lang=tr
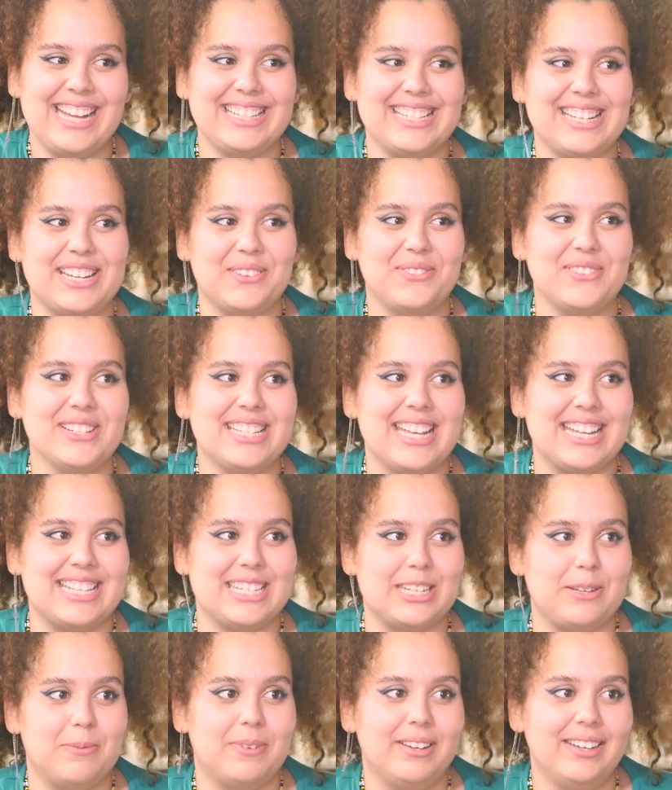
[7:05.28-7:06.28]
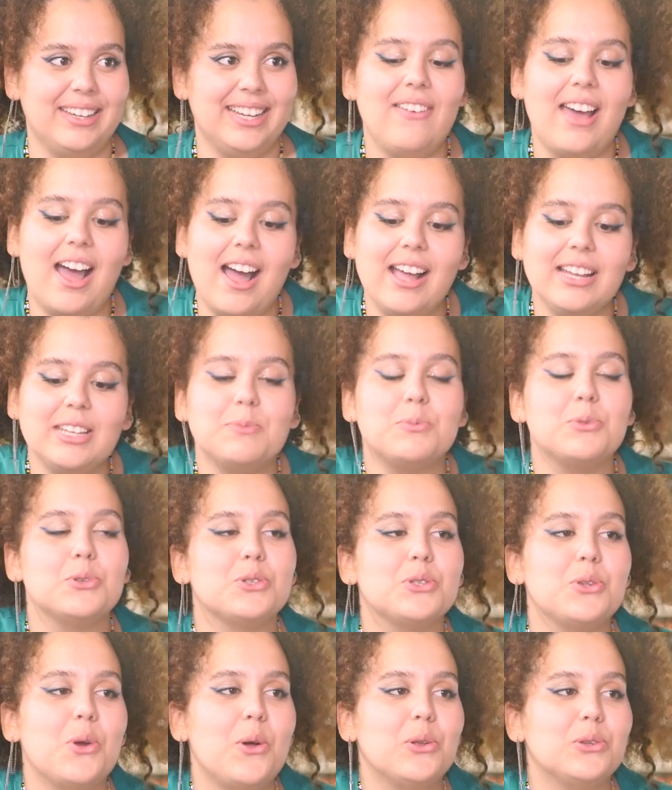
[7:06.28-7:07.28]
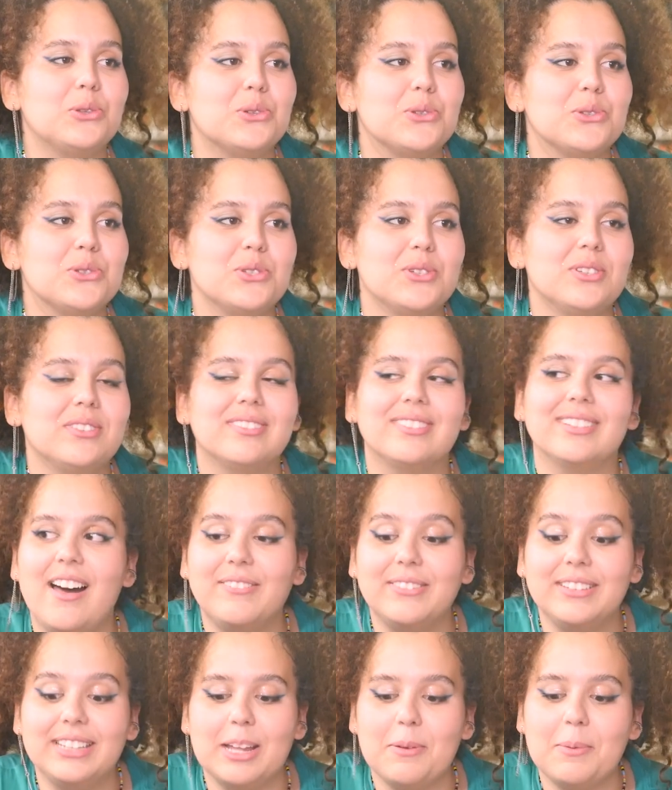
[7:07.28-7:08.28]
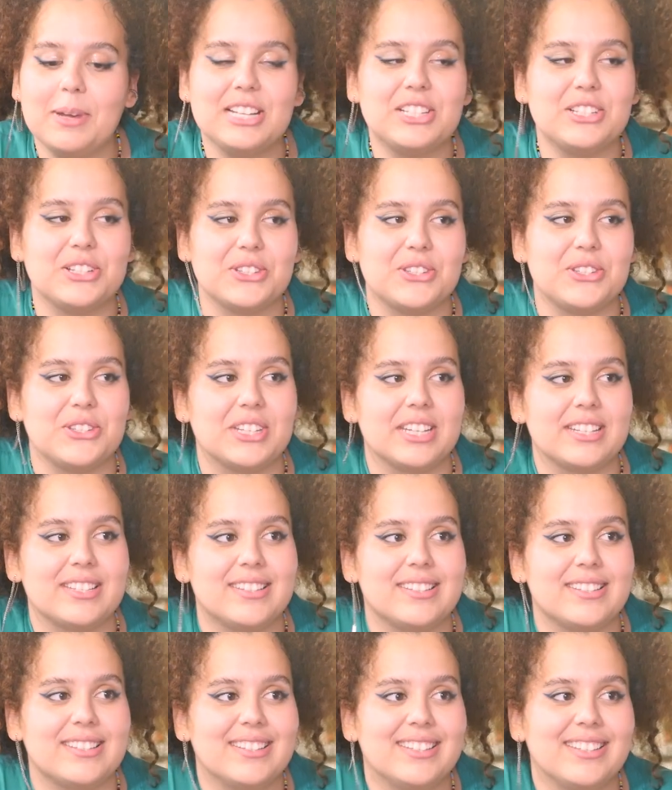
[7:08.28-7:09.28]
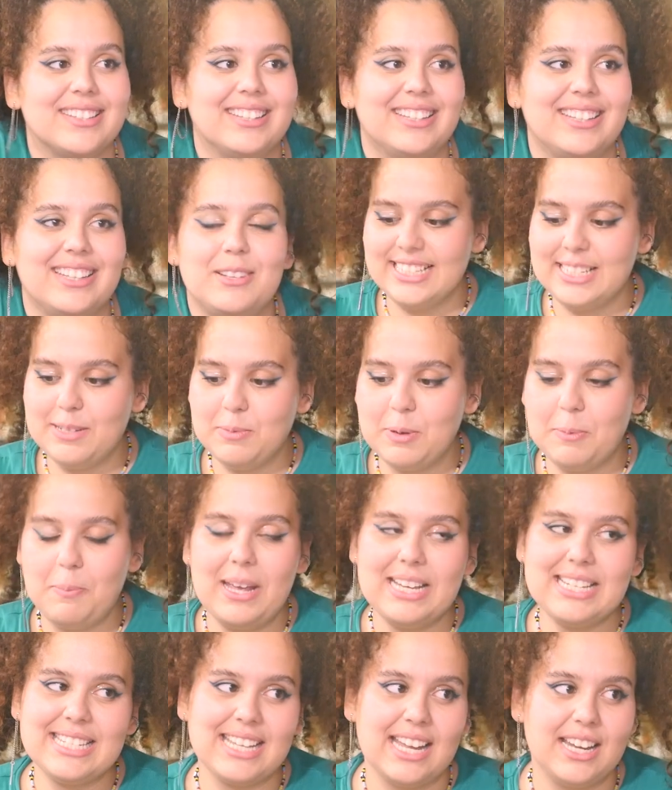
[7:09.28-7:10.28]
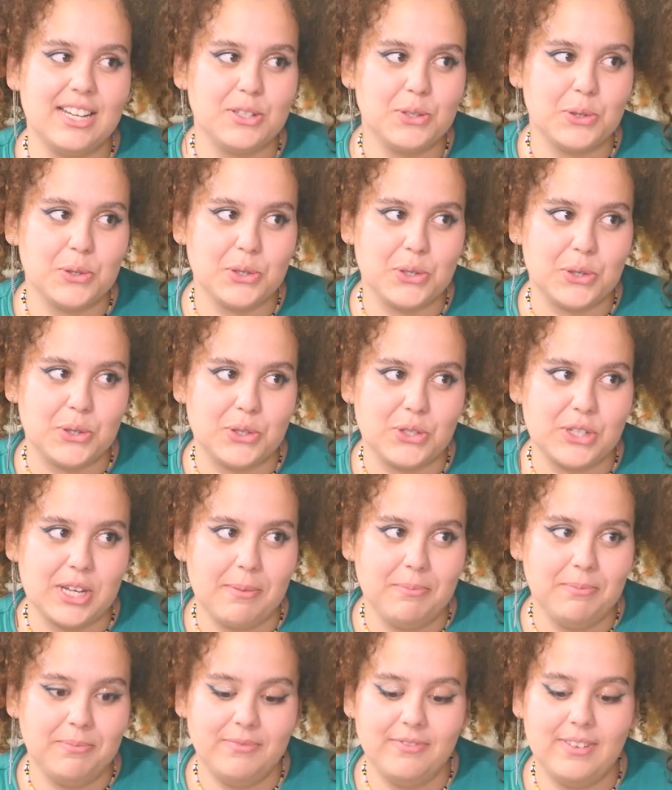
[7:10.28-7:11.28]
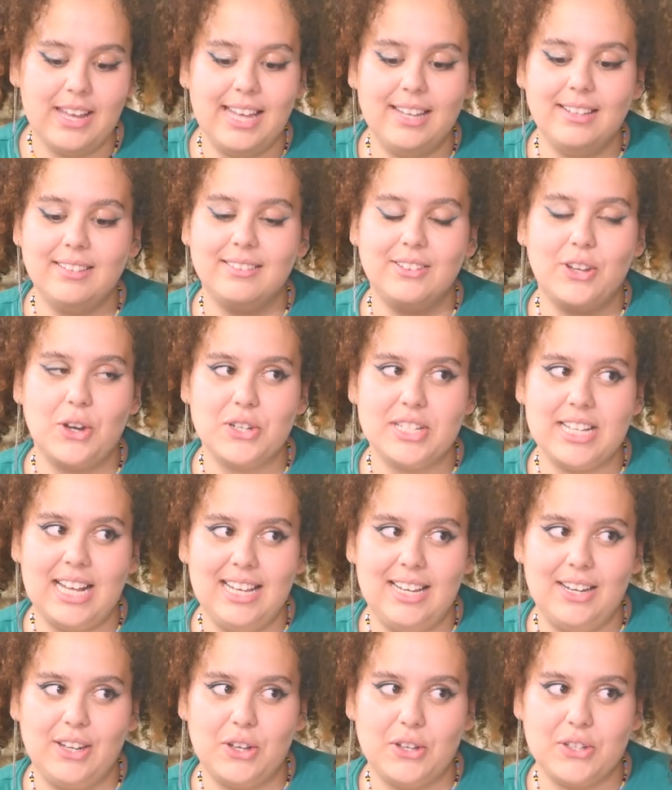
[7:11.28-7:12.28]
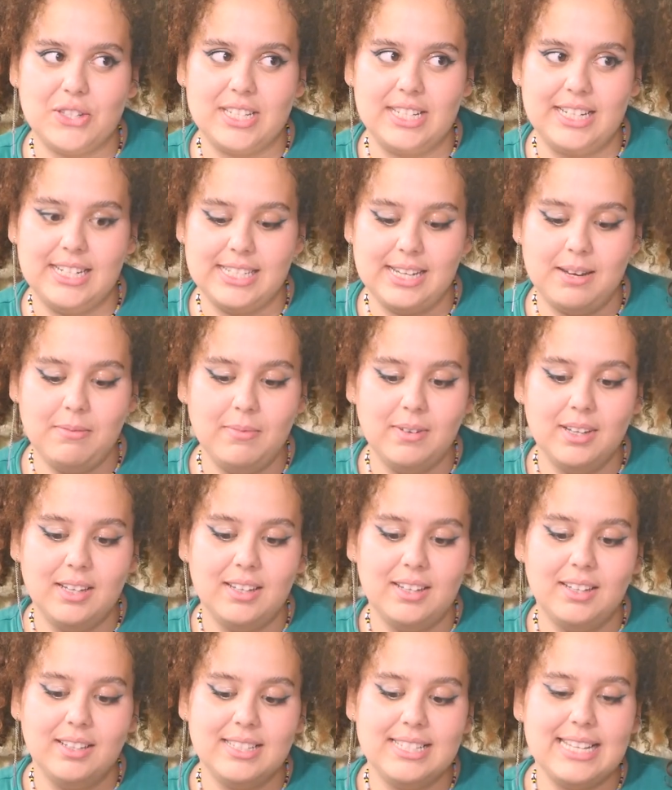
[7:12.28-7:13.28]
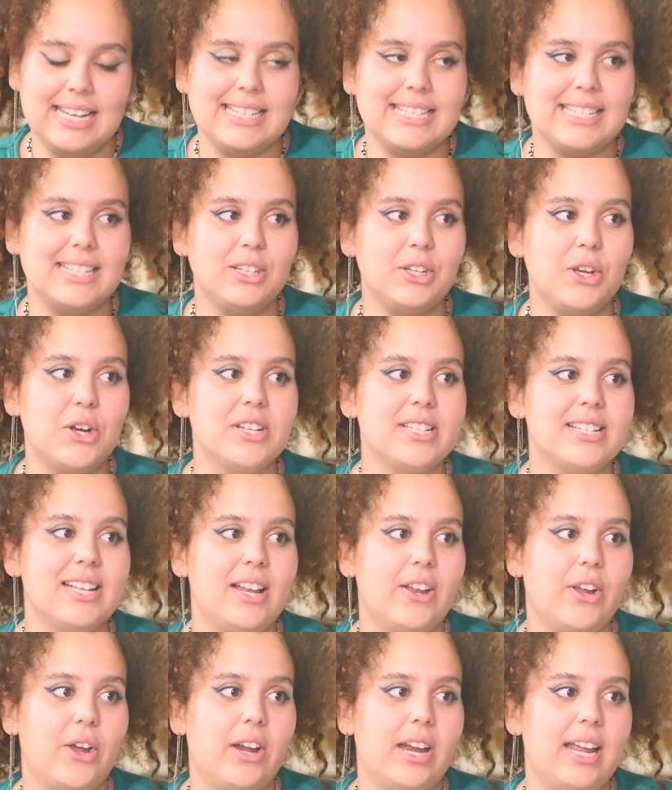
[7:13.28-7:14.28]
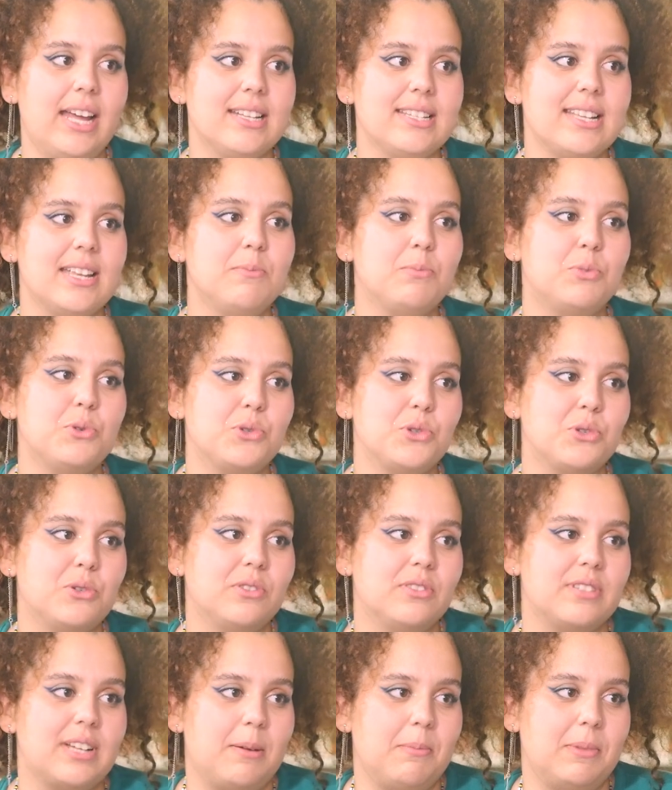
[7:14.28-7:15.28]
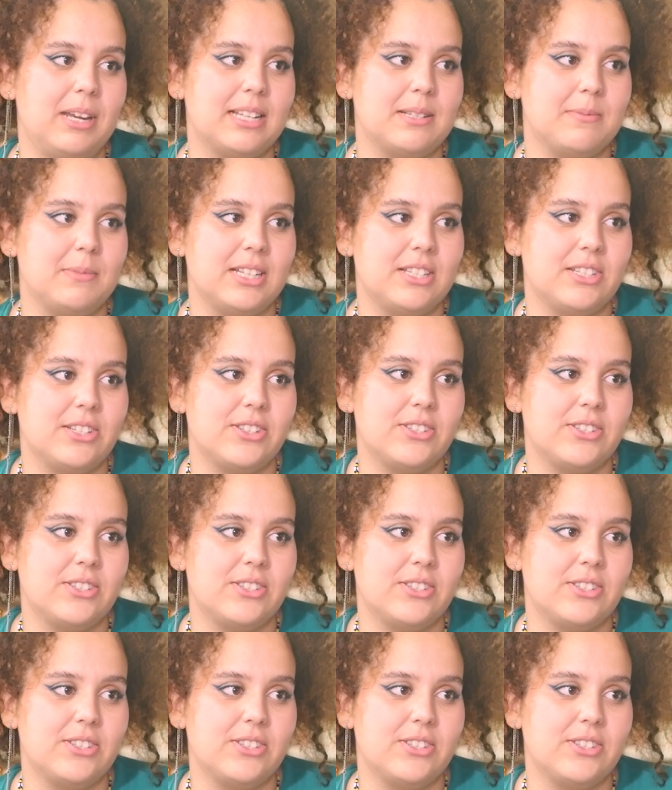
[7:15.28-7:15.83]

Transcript: hangi tarafını seç gibi. Ve hangi burçta olduğunuzu anlamaya çalışacağız. Harika. Şimdi 5 tane soru soracağım. Tamam. Ve görselleri göstereceğim. Hı-hı. Seçtiğin görsele göre senin burcunu tahmin etmeye